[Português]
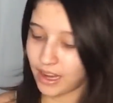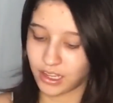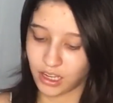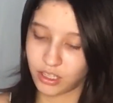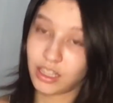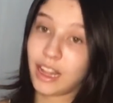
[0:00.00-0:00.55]

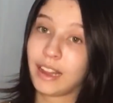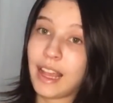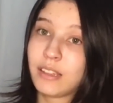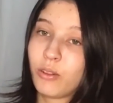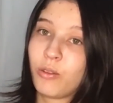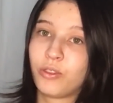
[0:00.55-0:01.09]
gente, tá até
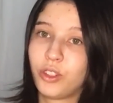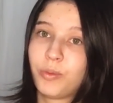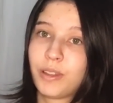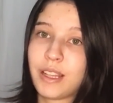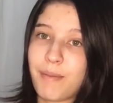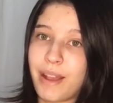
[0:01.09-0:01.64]
escondido,
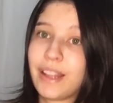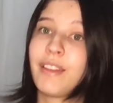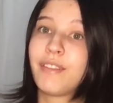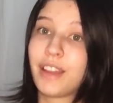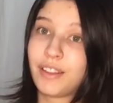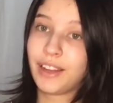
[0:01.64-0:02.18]
porque se a mãe
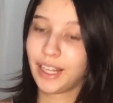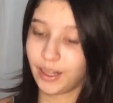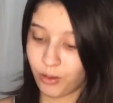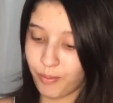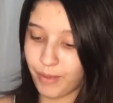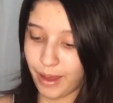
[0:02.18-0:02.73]
TV, ela vai querer
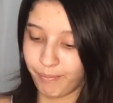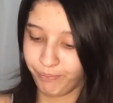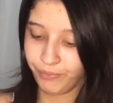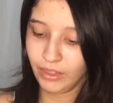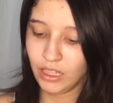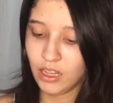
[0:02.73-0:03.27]
comer.
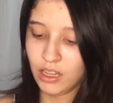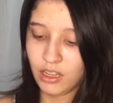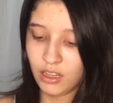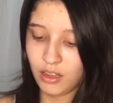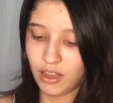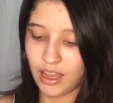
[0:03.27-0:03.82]

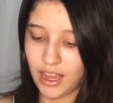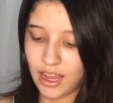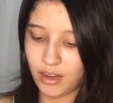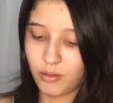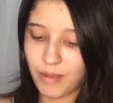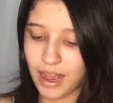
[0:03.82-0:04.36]
É,
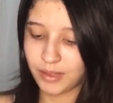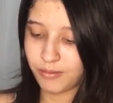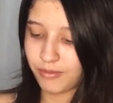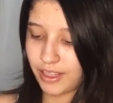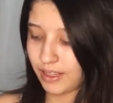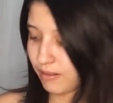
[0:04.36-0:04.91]
no máximo
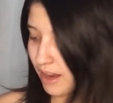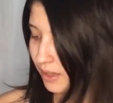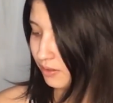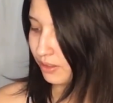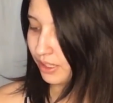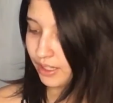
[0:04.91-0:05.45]
vai ter
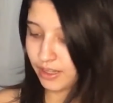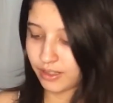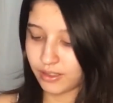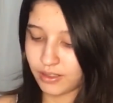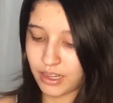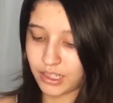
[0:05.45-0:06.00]
quatro
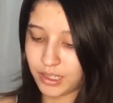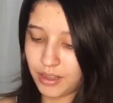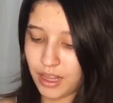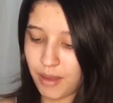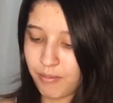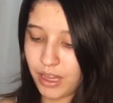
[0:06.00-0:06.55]
crianças, acho que
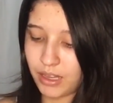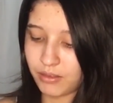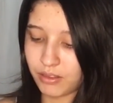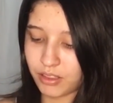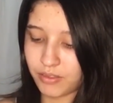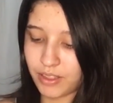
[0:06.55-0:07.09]
até
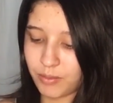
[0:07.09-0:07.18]
menos, acho que vai ter